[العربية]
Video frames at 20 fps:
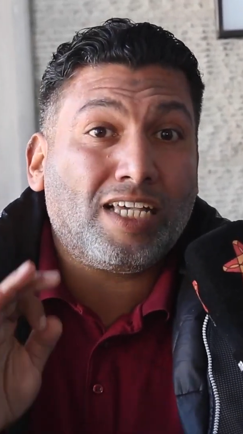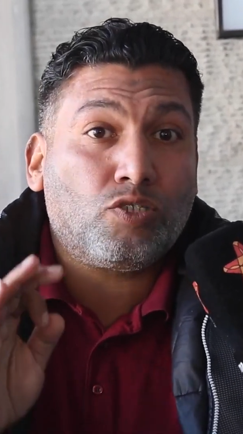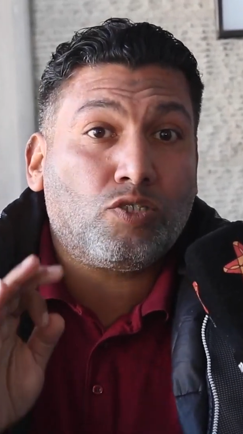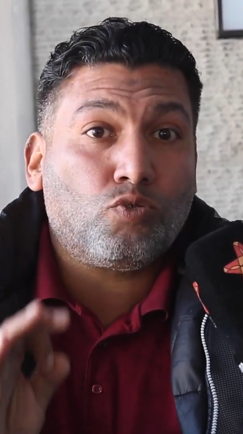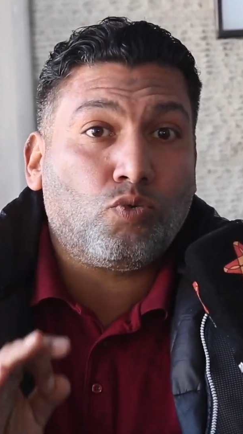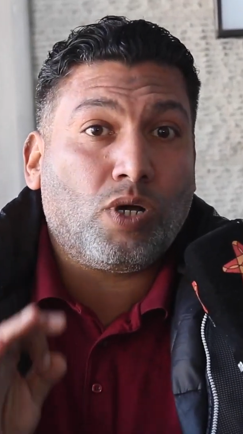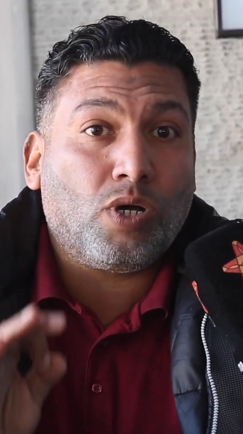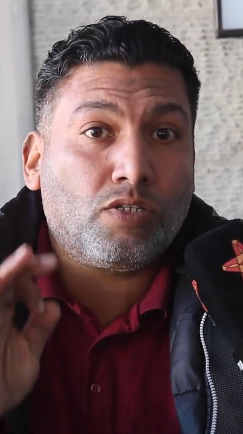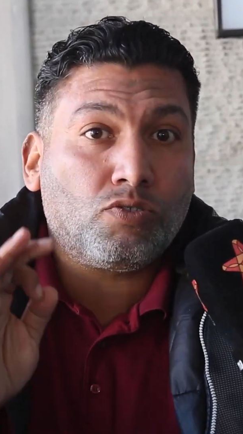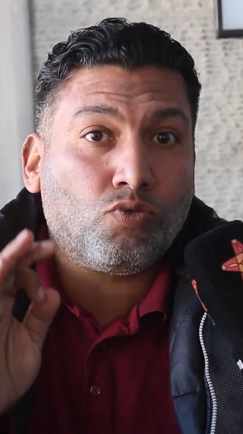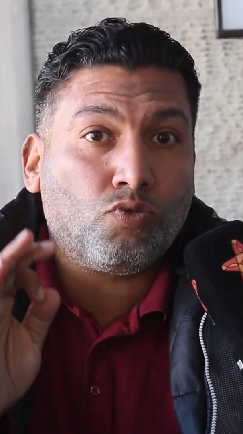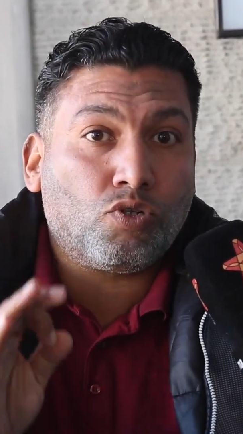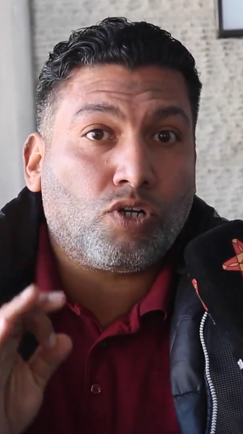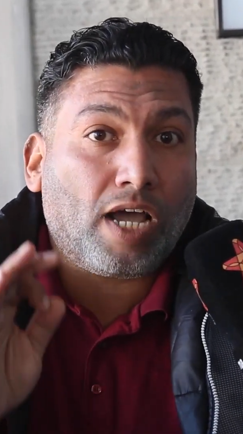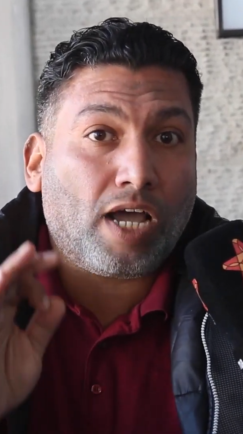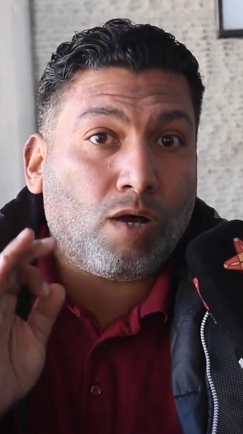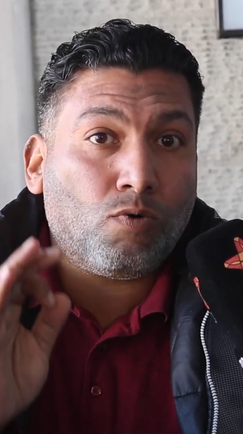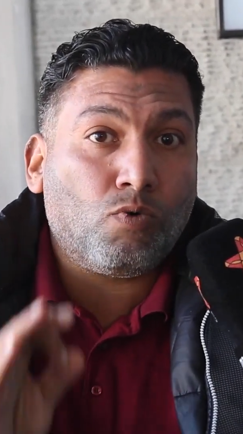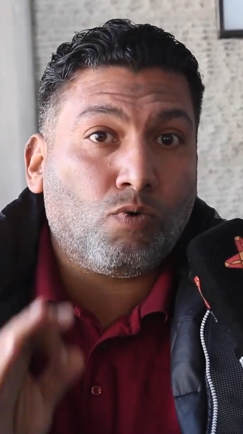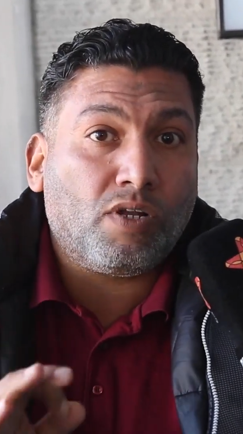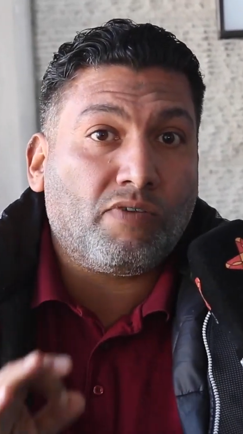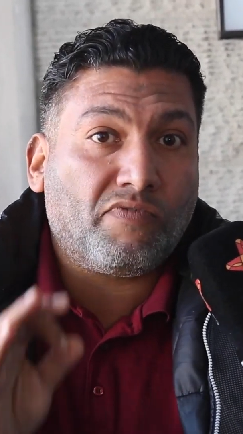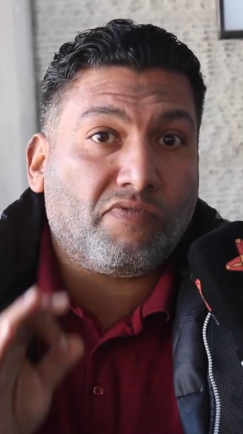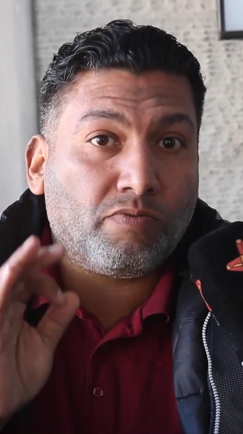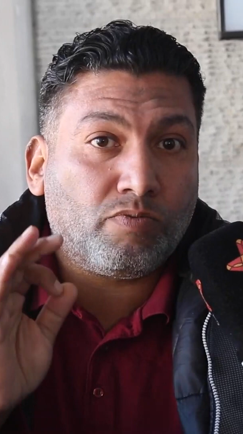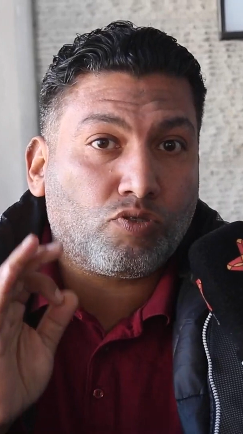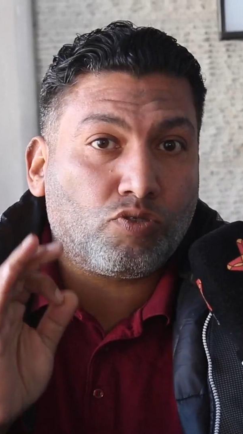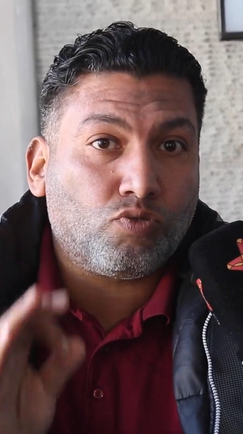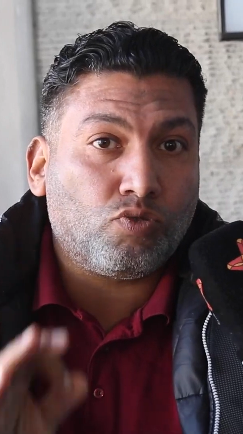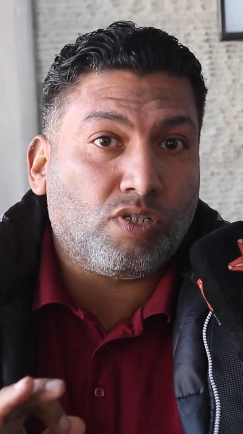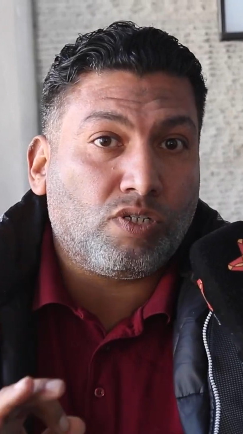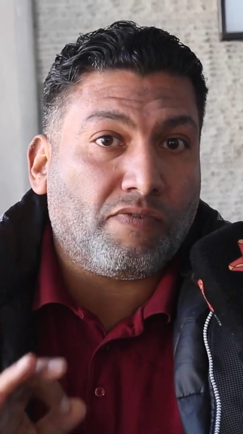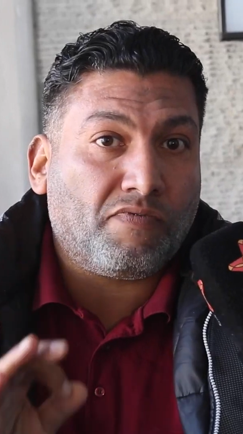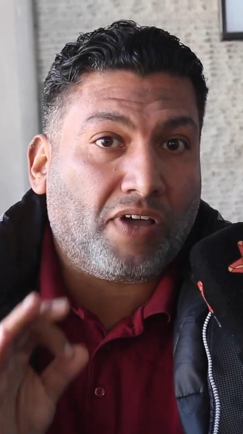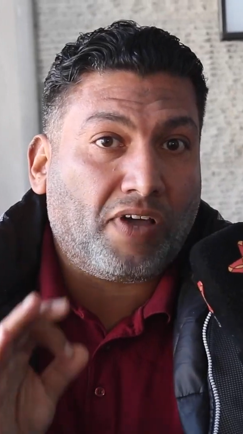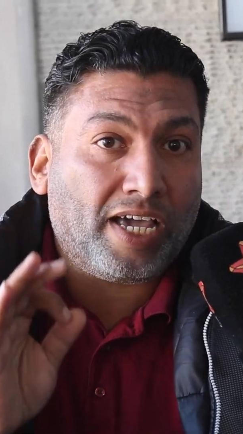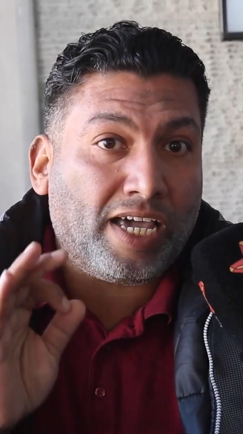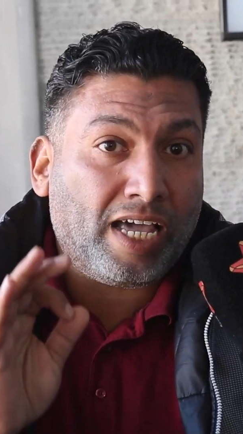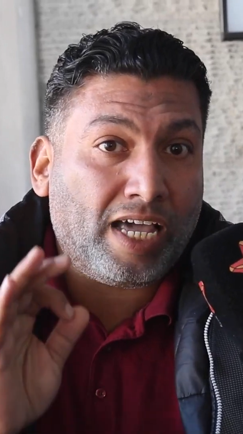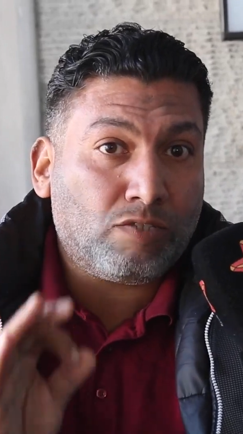أسوأ دور أول في بطولة
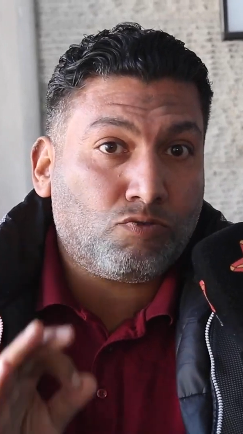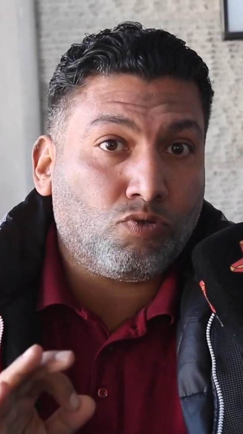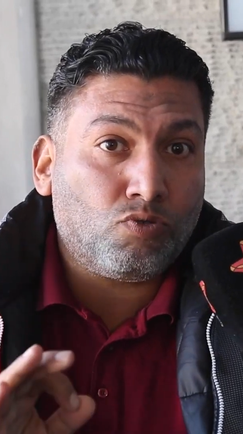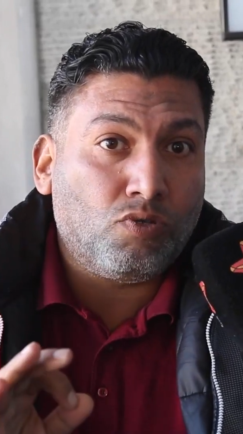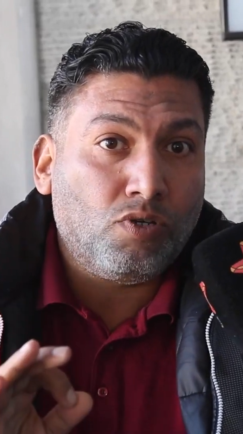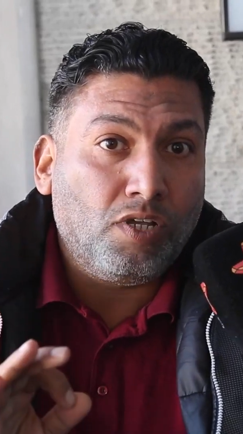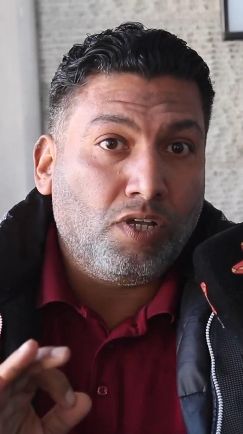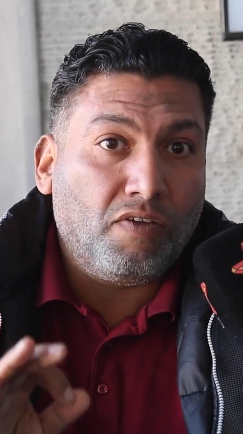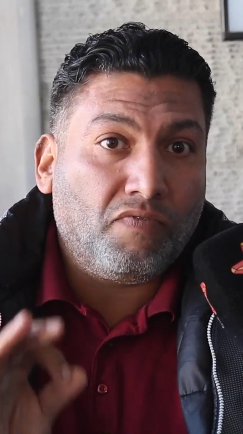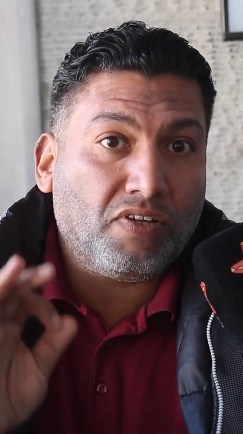في حياته